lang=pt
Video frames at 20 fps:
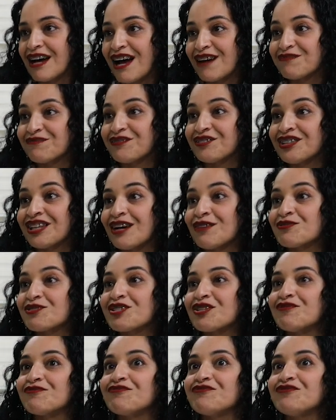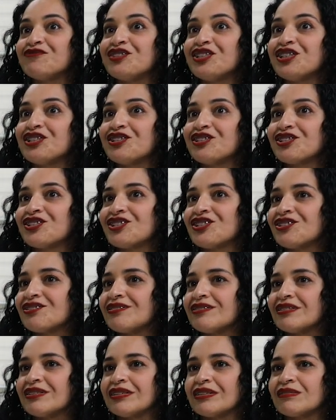Afinal, são
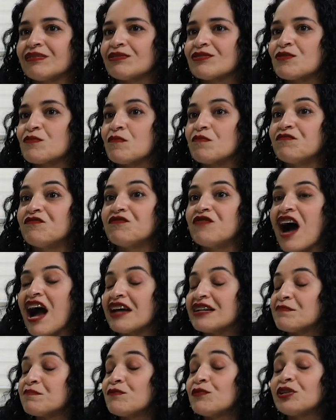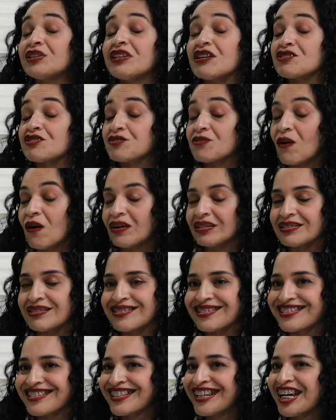20 muitas
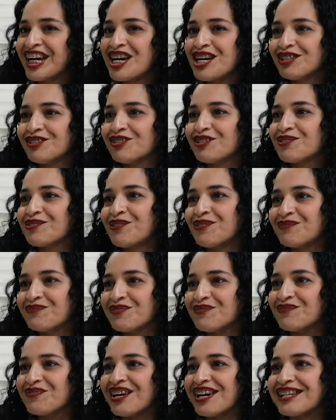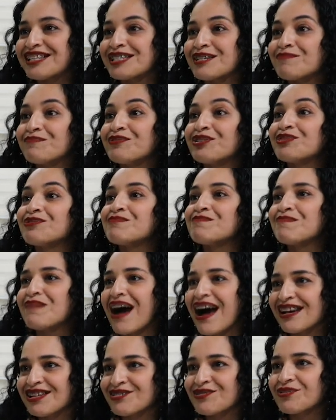horas de convivência, muito
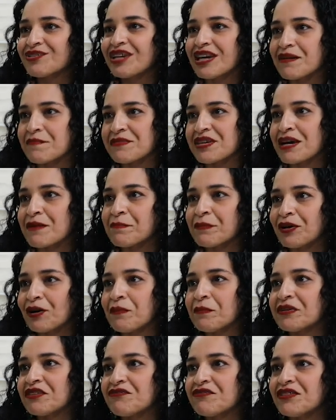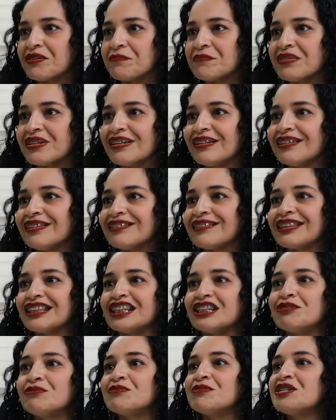mais do que a minha própria família.
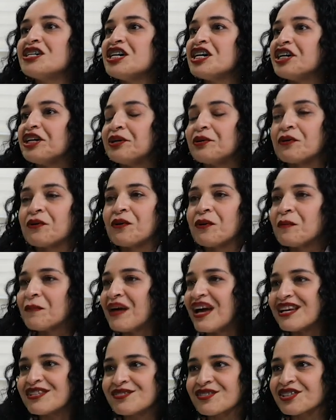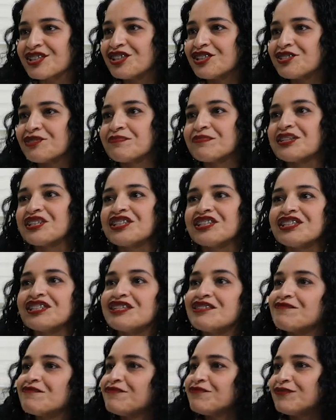Então, eu começo aqui de
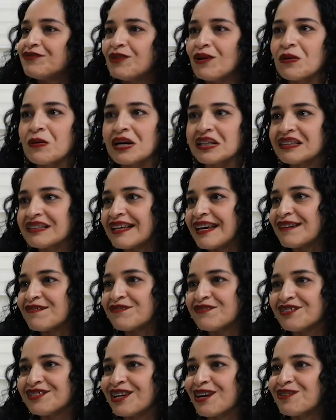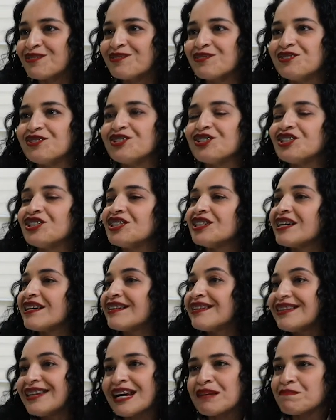manhã, vou até a final do
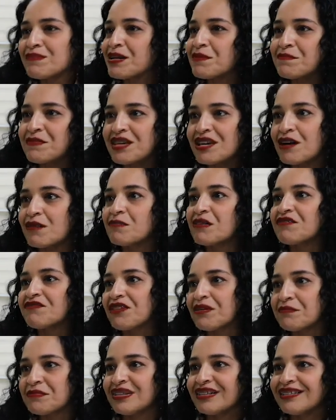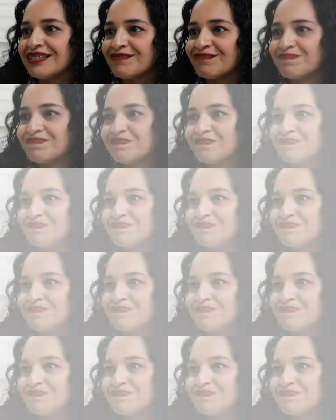dia e para mim é uma família.